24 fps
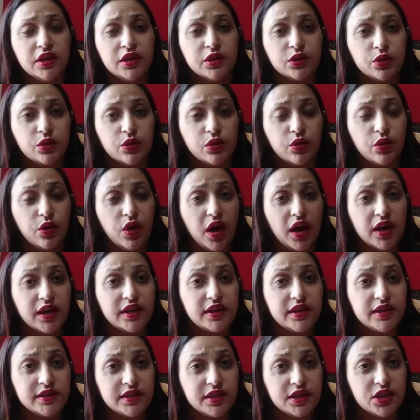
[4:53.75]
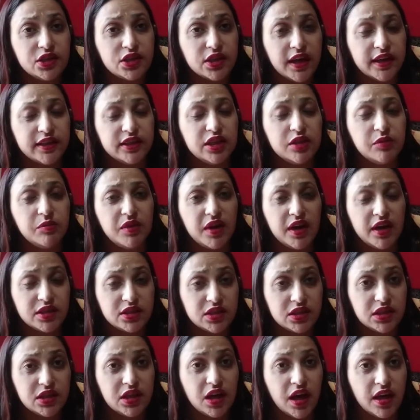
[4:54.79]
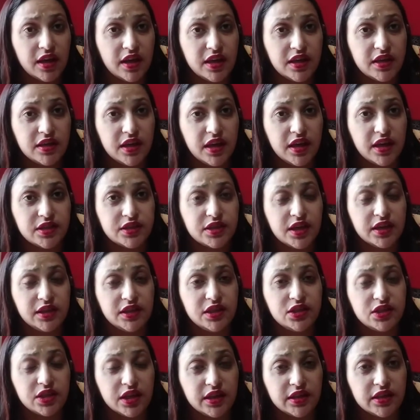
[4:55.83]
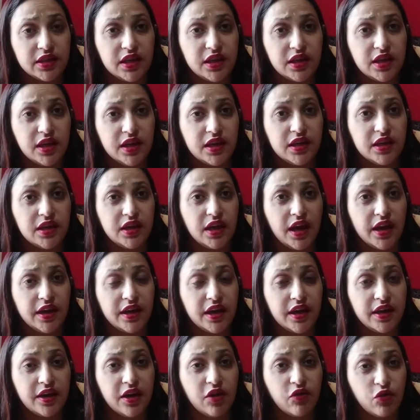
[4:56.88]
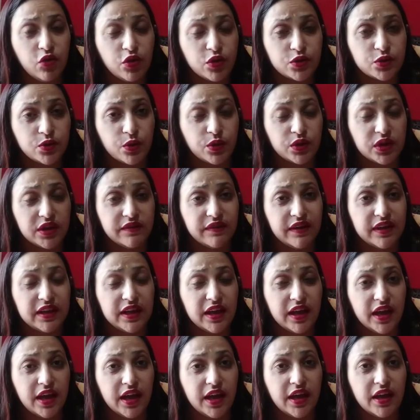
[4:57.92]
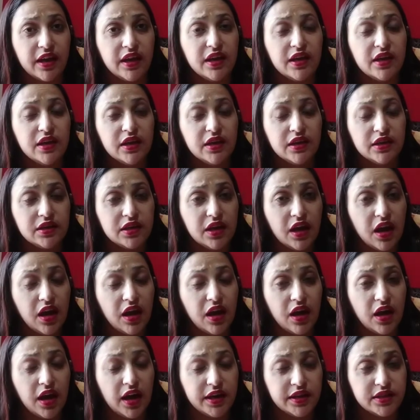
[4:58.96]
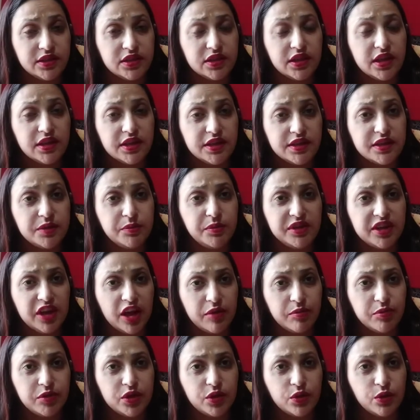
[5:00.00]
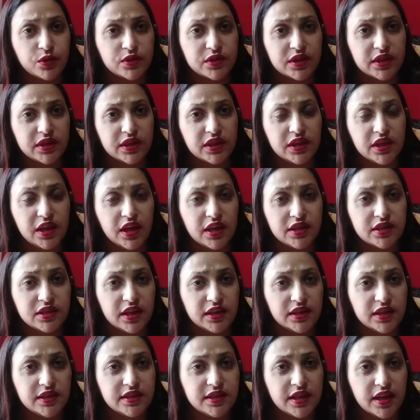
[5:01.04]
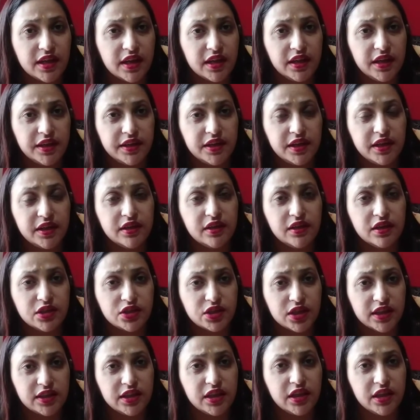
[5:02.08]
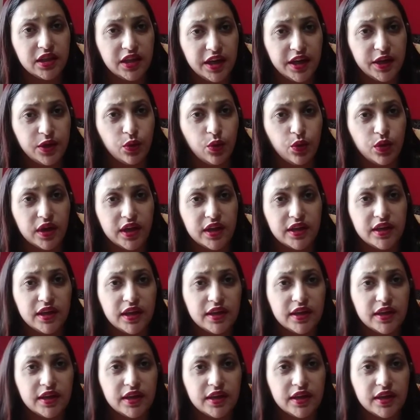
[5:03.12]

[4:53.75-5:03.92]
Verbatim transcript: तो अगर किसी की शादी में अड़चने आ रही हैं शादी चल नहीं रही है या डिवोर्स होने वाला है या अड़चने किसी भी टाइप की हो सकती हैं शादी से रिलेटेड शादी लेट हो रही है